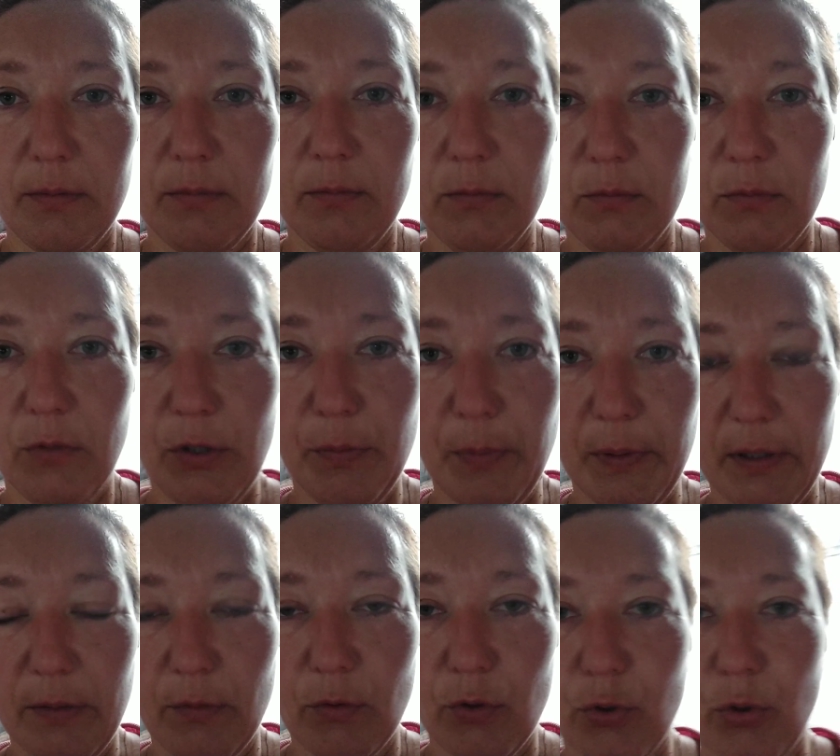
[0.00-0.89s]
ну, типа
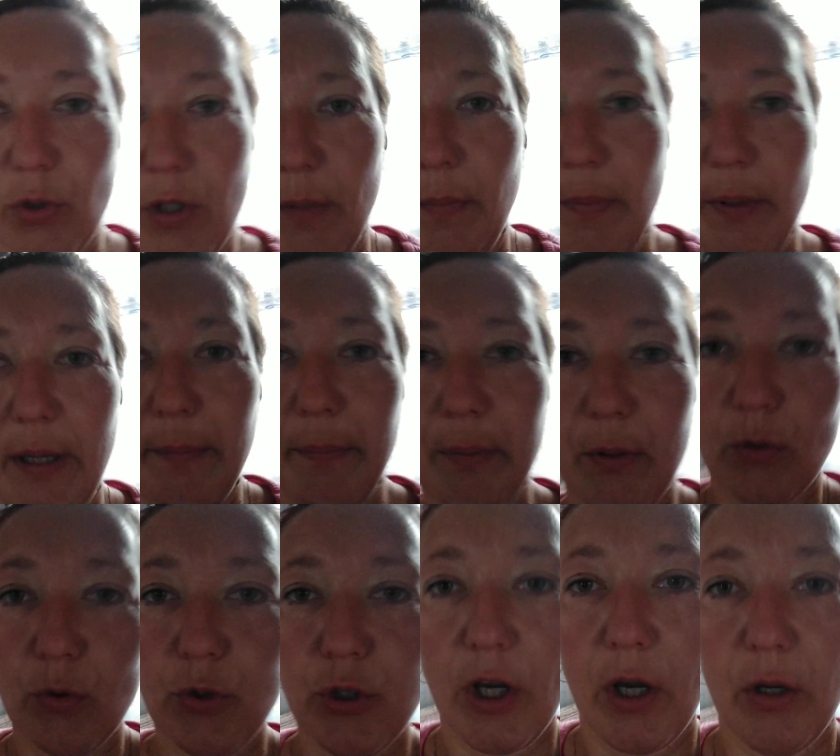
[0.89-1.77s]
того, что не
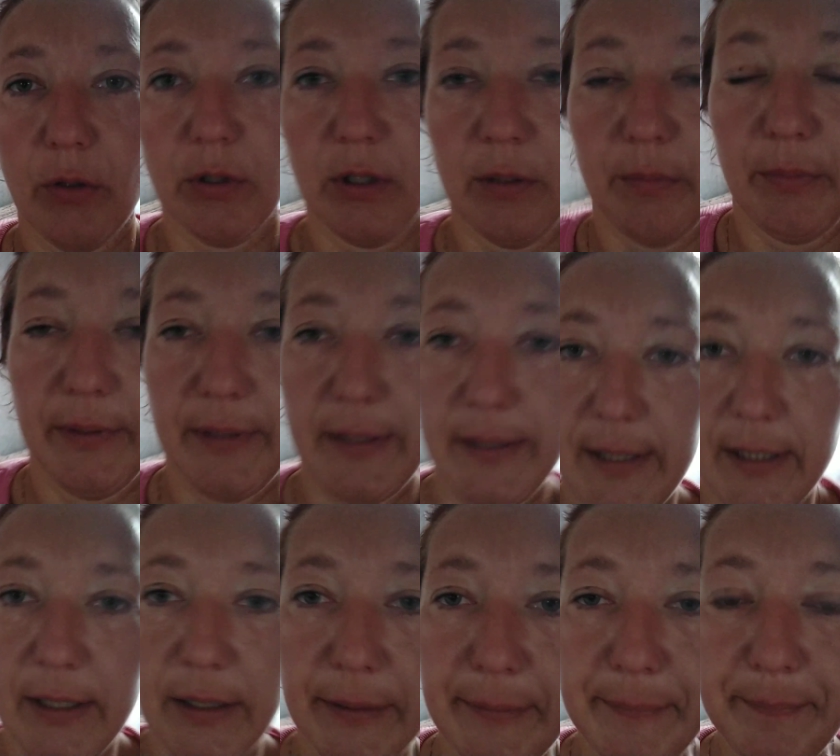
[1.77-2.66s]
перепоручают как бы это
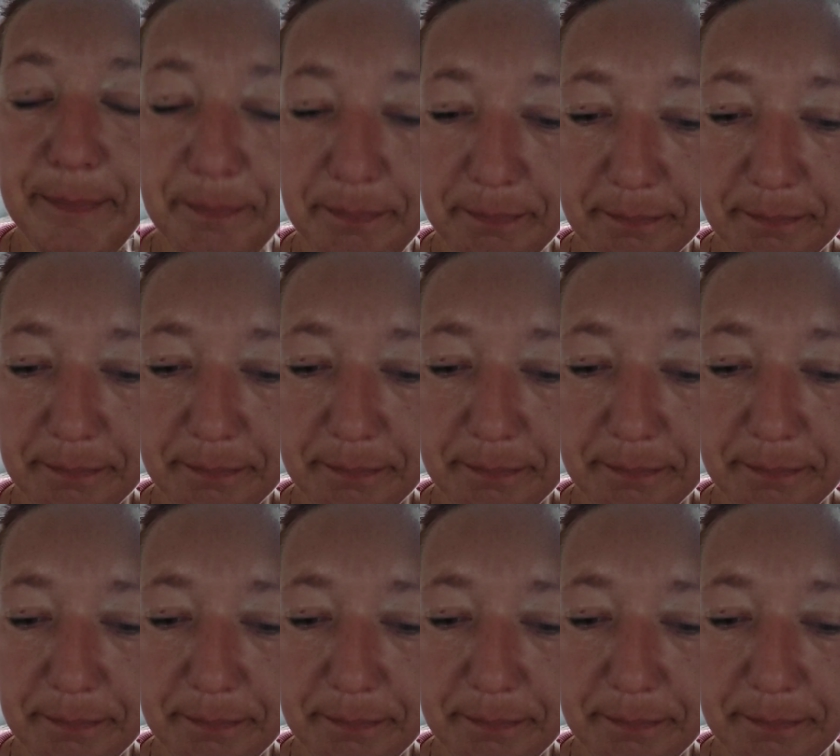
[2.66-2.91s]
дело.